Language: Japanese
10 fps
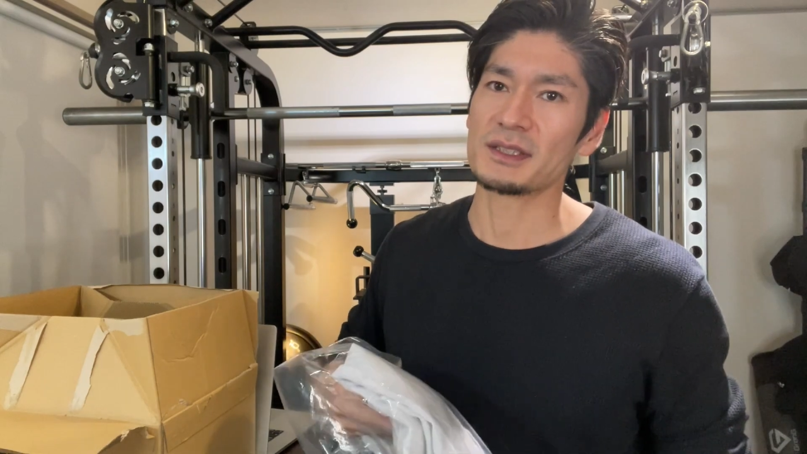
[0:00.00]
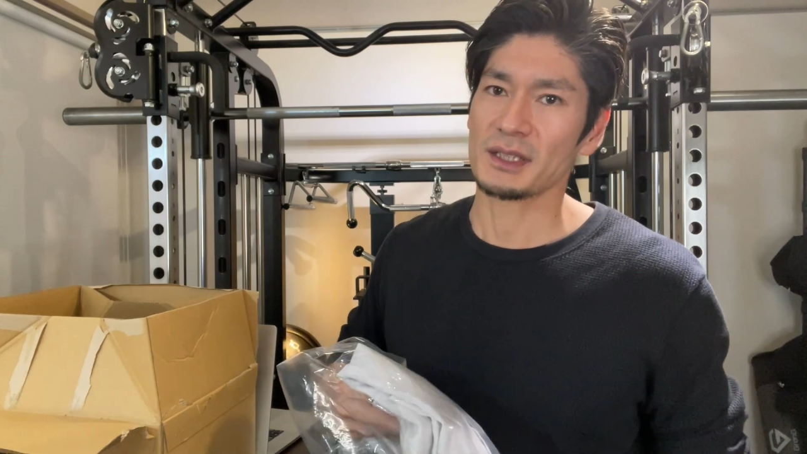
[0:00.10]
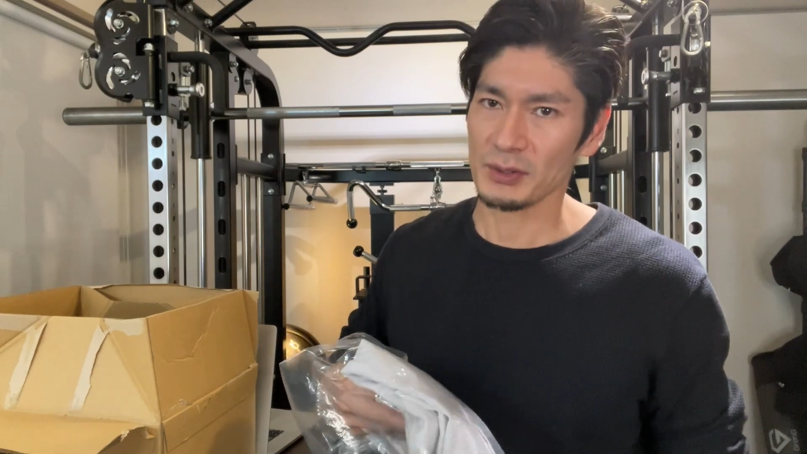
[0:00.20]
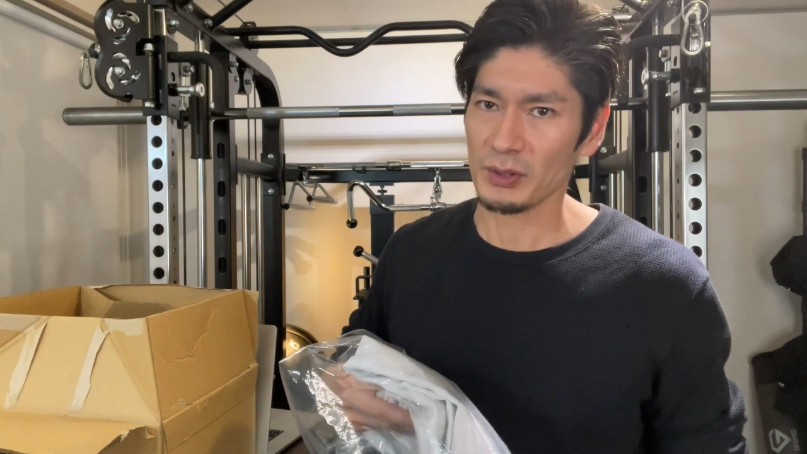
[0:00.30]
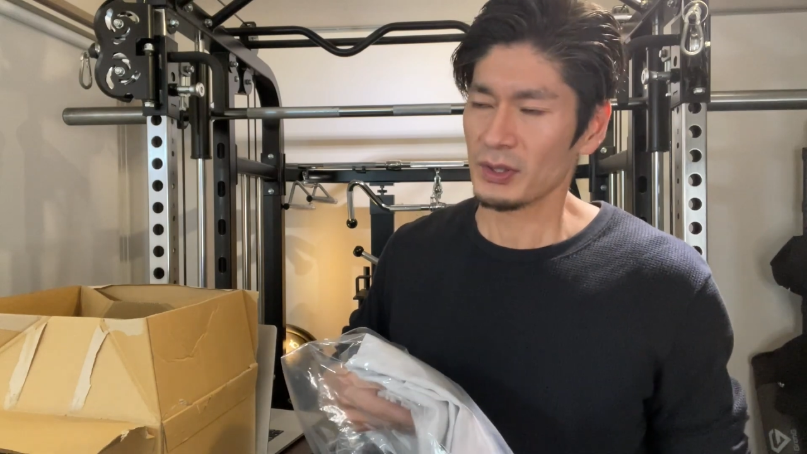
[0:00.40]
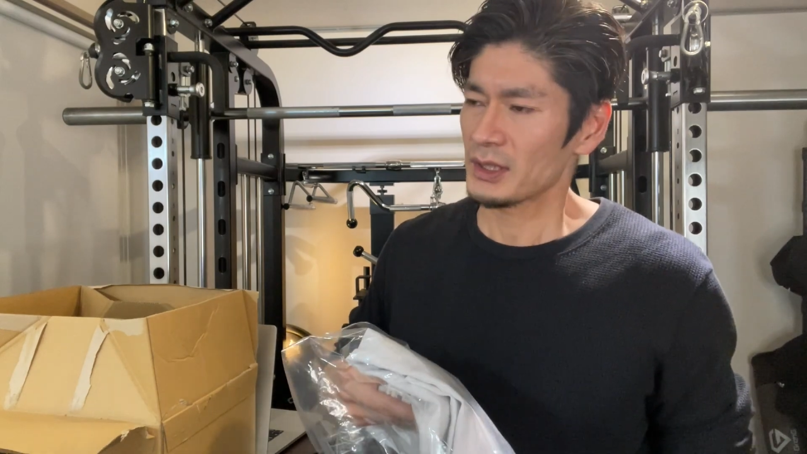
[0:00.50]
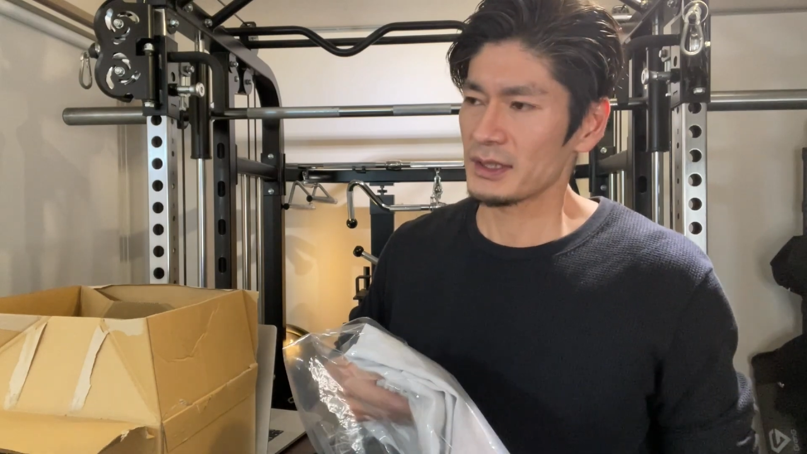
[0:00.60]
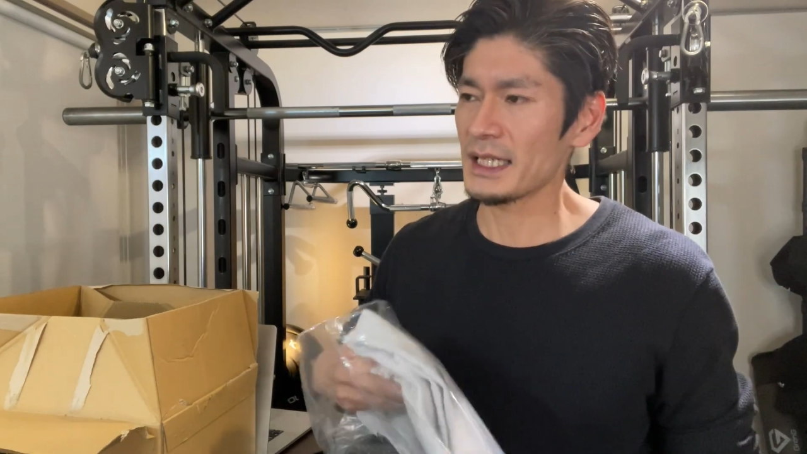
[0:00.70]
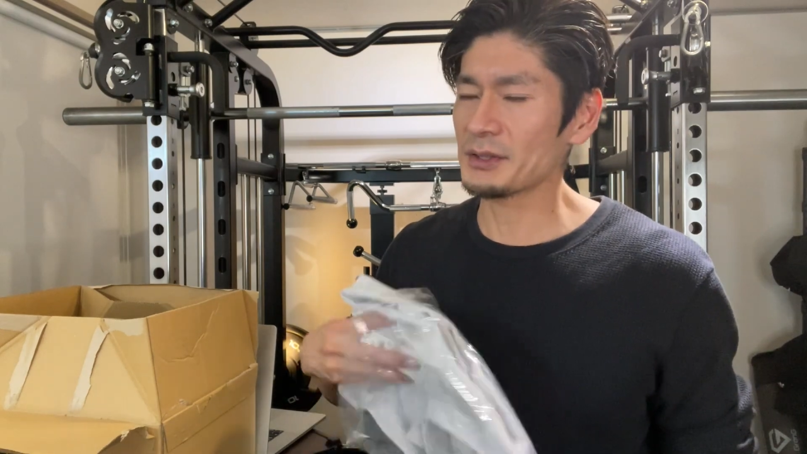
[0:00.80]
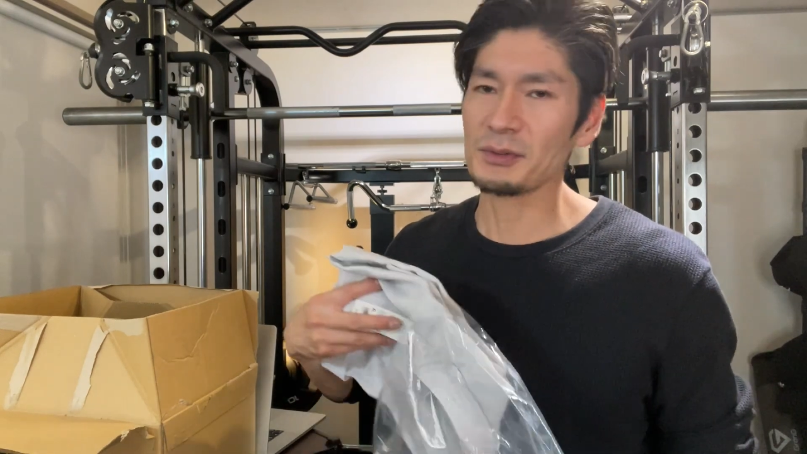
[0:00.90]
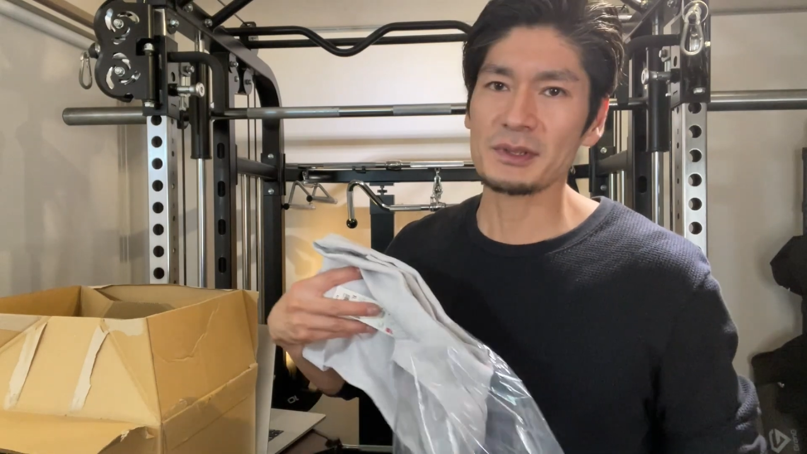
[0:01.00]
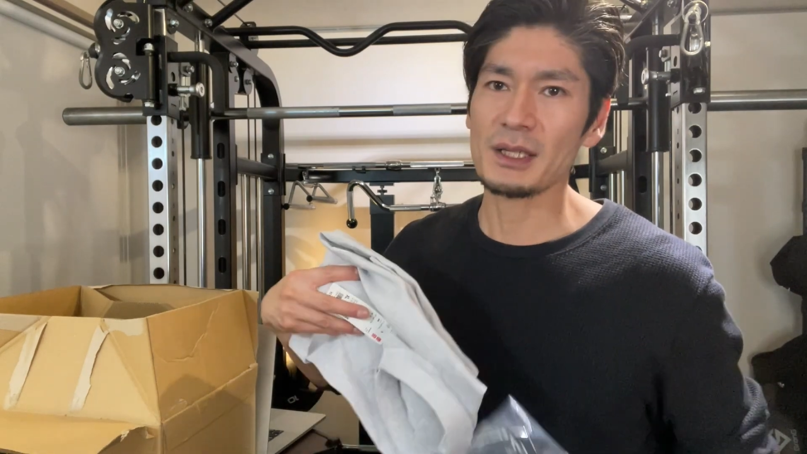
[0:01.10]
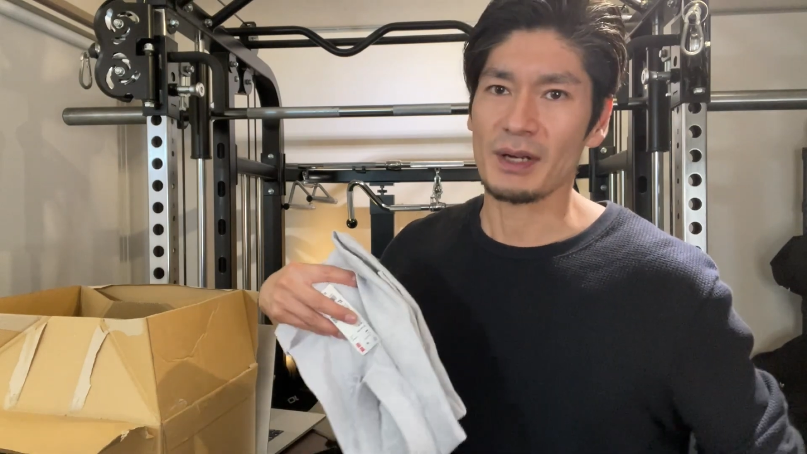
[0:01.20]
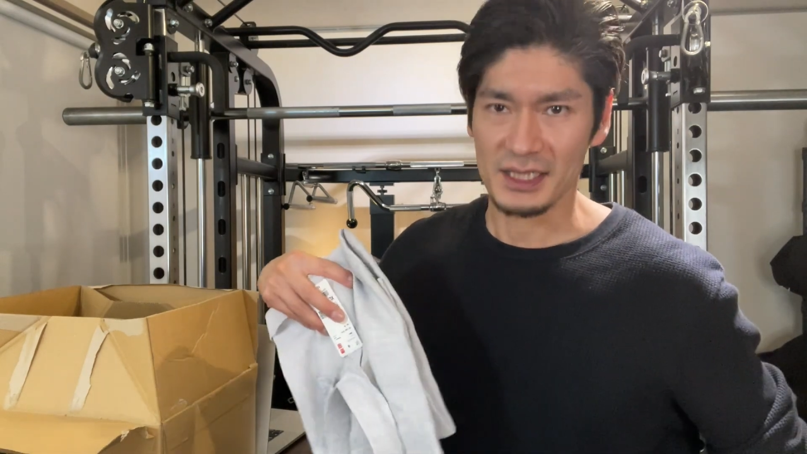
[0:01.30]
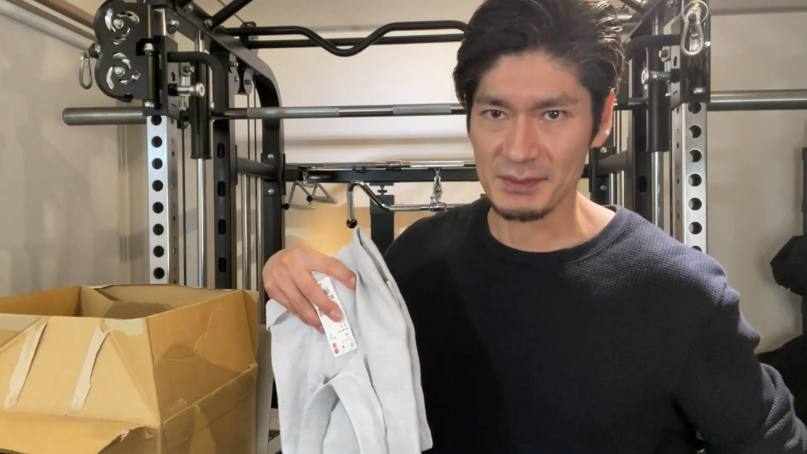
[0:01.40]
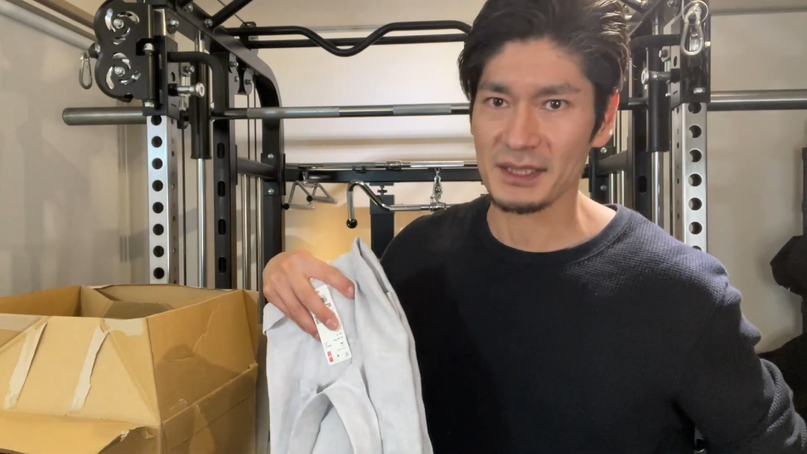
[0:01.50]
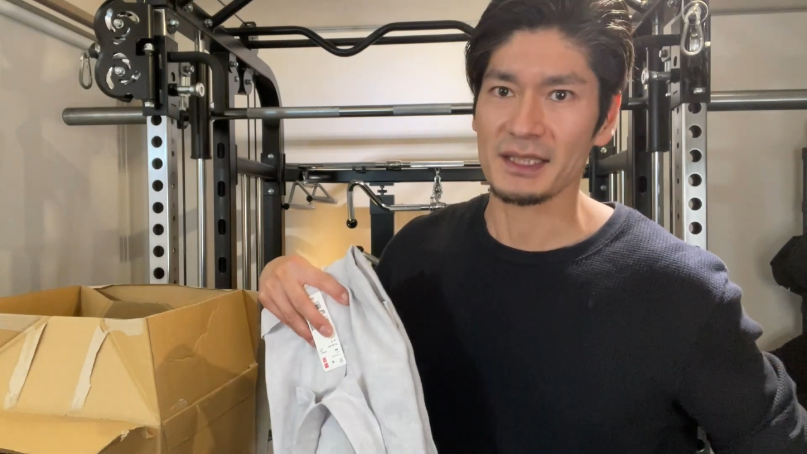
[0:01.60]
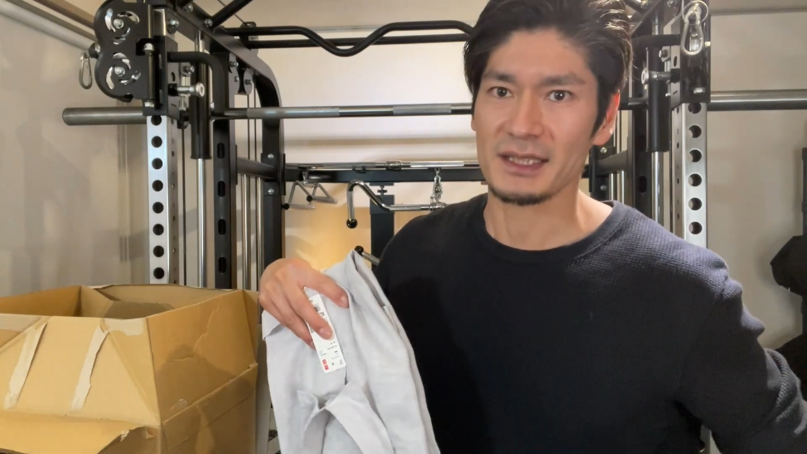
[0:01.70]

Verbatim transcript: すけど、ライトグレーは初めてで